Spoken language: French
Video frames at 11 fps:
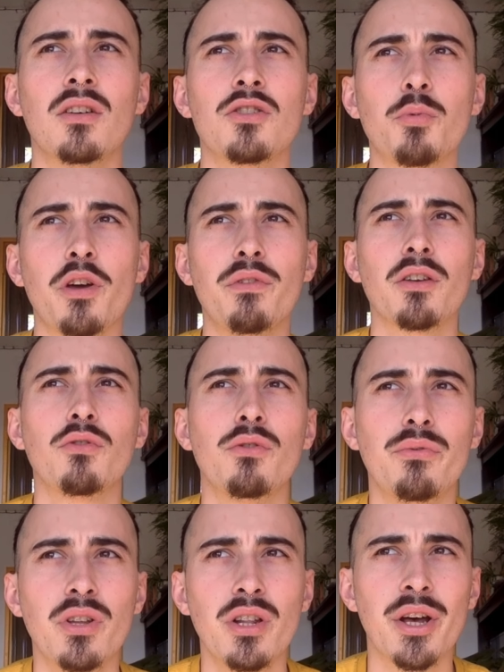Je préfère te le
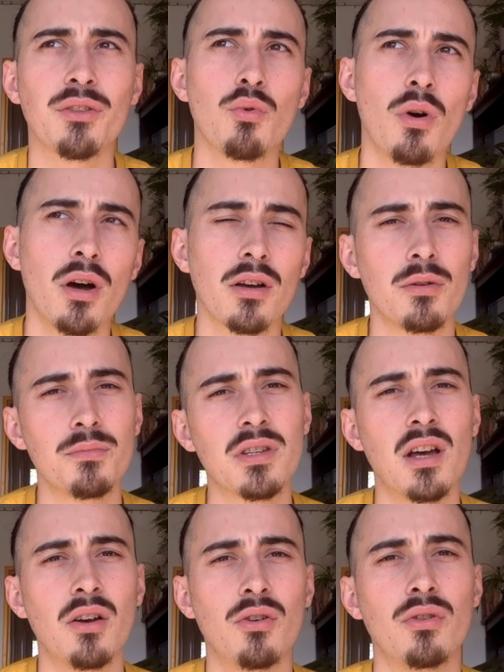filer à toi, comme
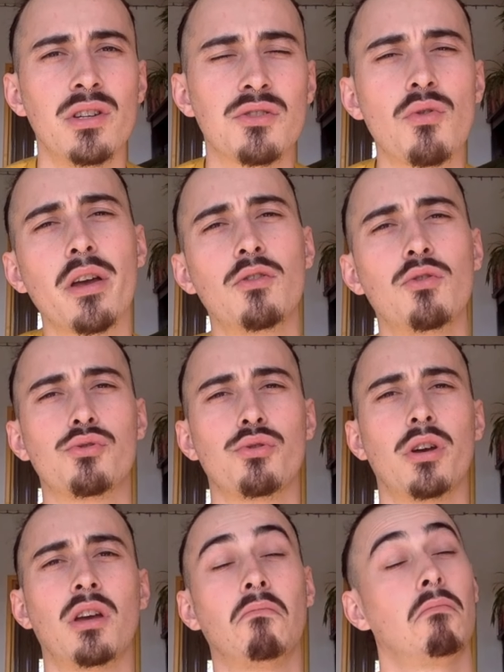ça l'histoire est
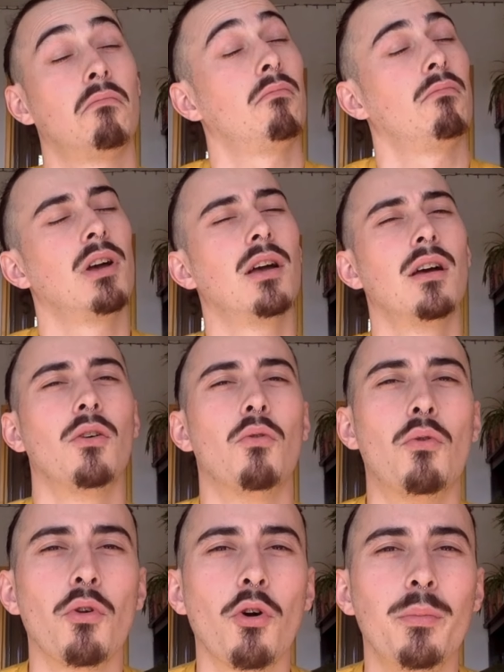clôturée.
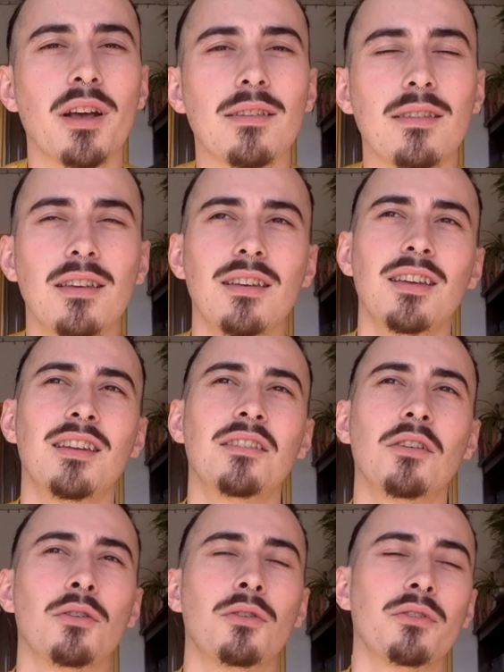On le remercie. Il est
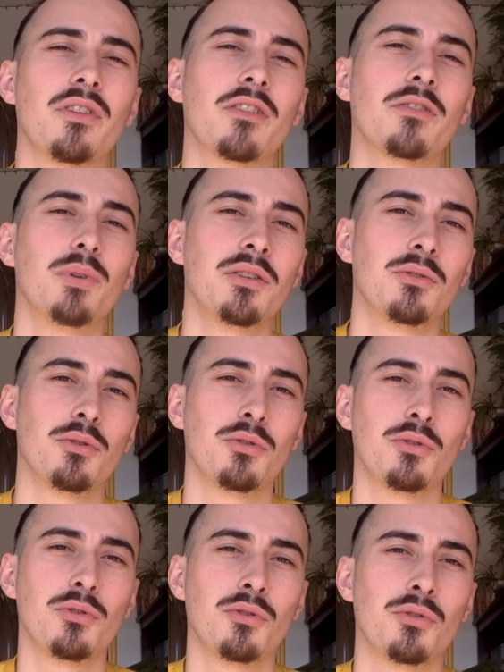dans sa semaine,
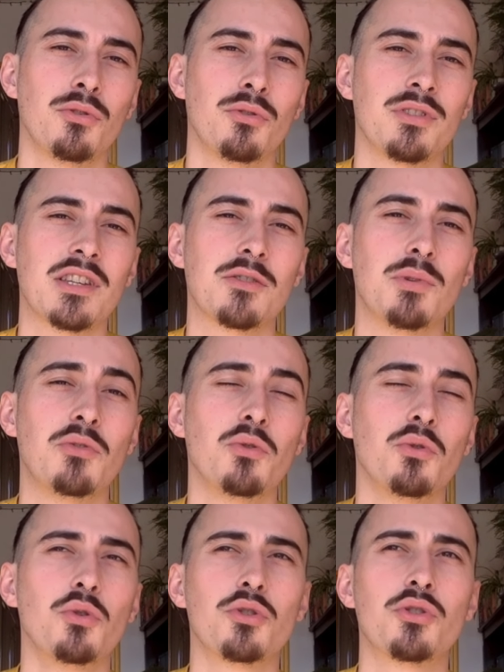sa semaine de
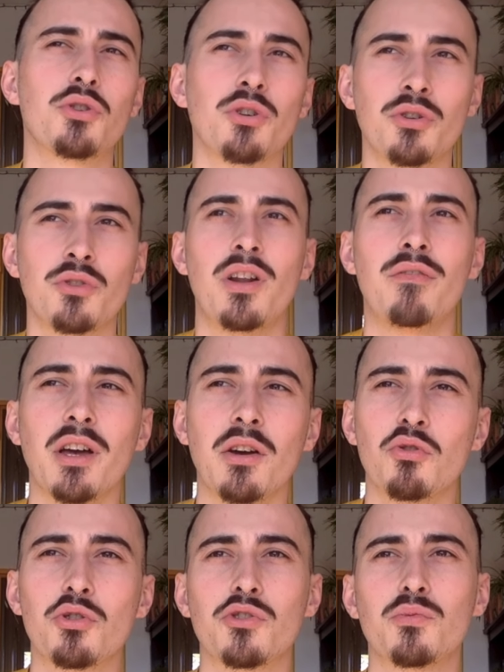gauche, de la vraie
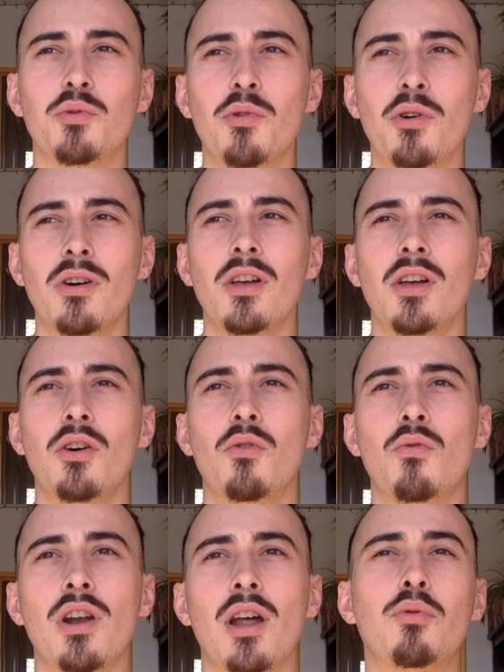gauche en ce moment
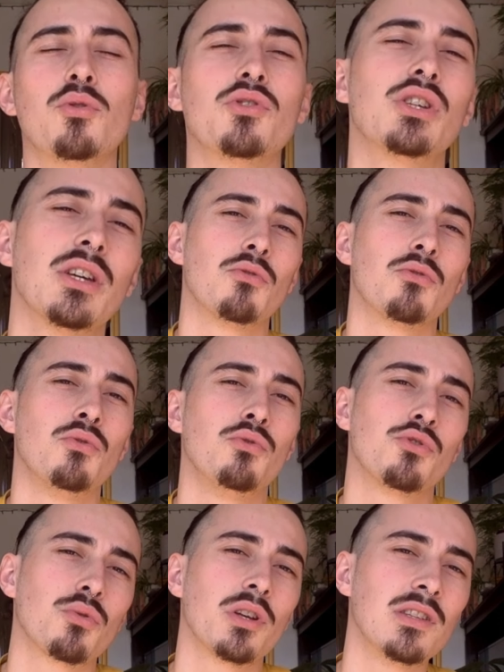on l'applaudit lui
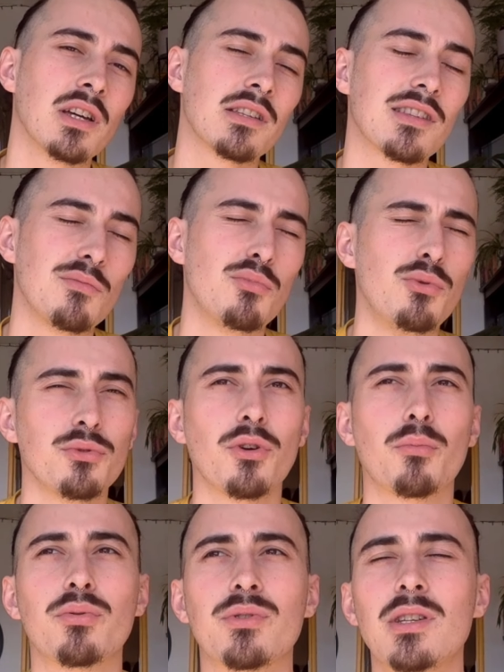souhaite d'y rester le plus
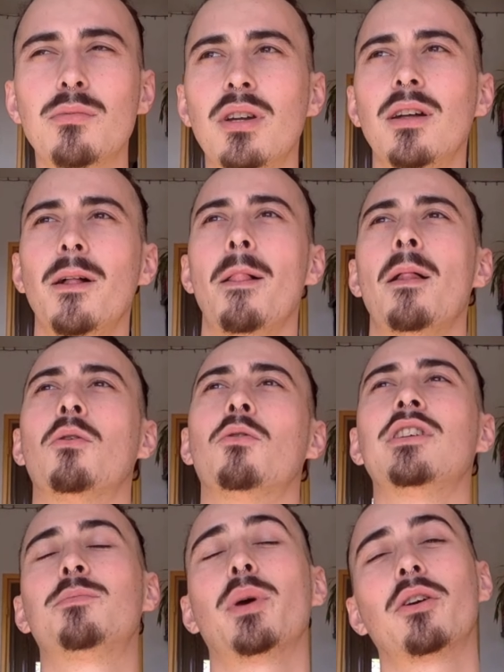longtemps possible. On
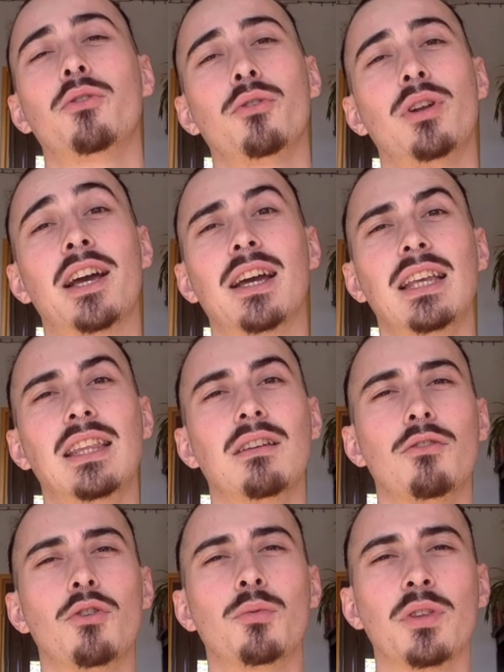espère que la qualité
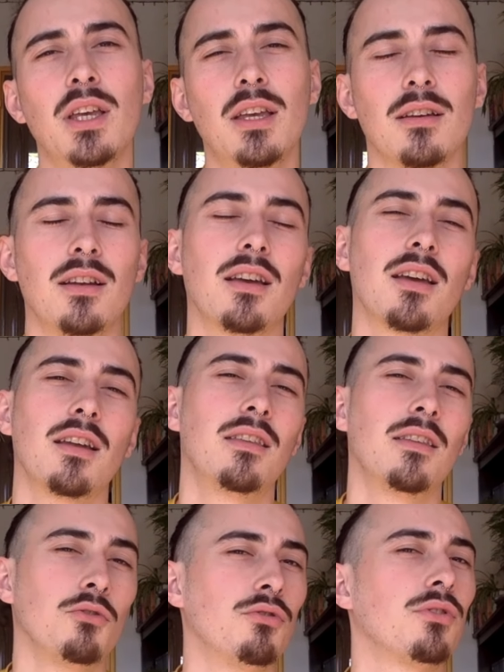va augmenter, la
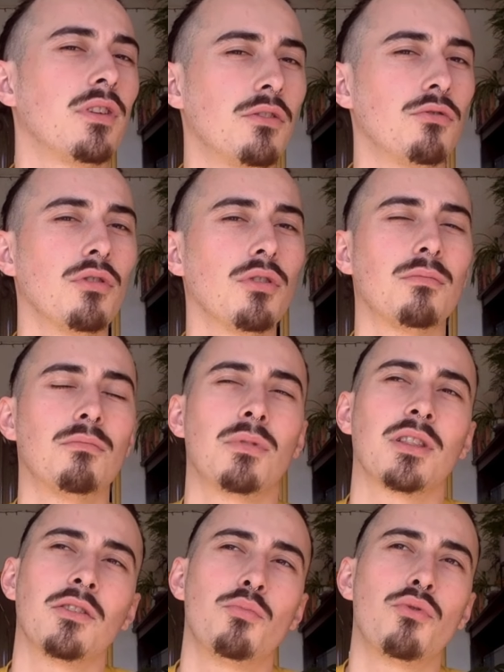qualité audio c'est sûr.
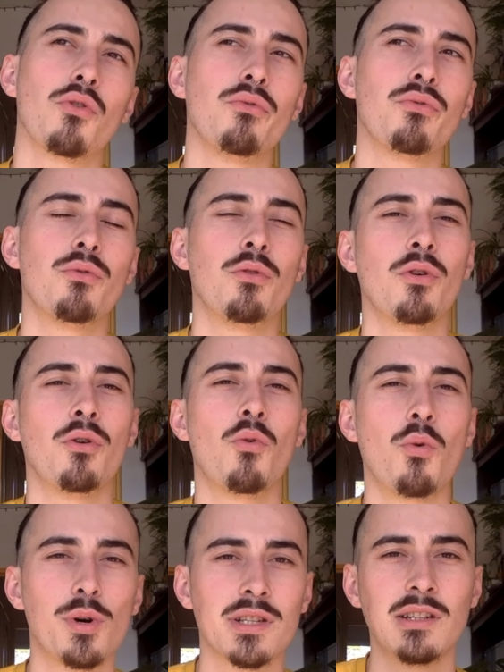Maintenant pour le fond, euh, on
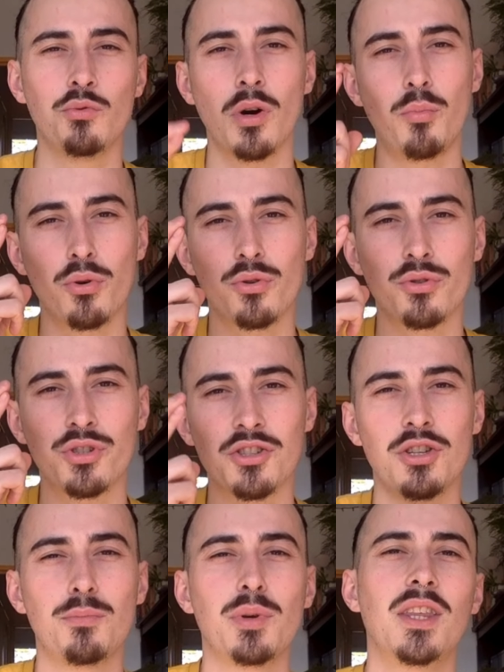croise les doigts pour que
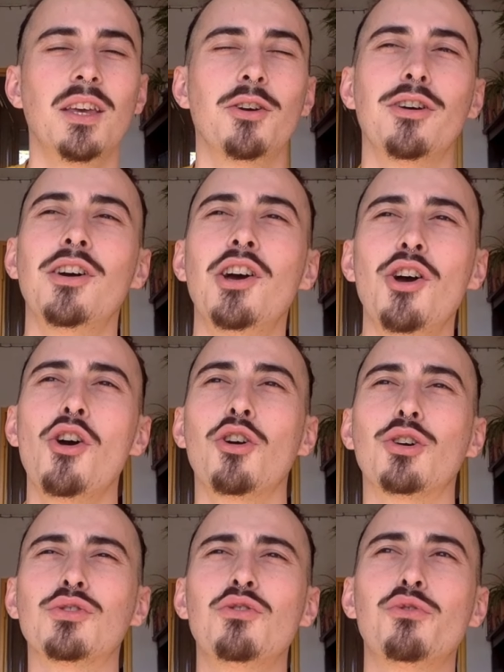ChatGPT euh,
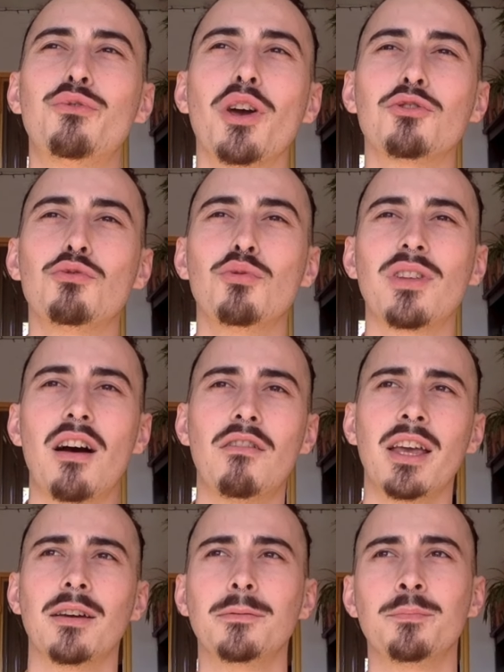continue de faire du bon travail.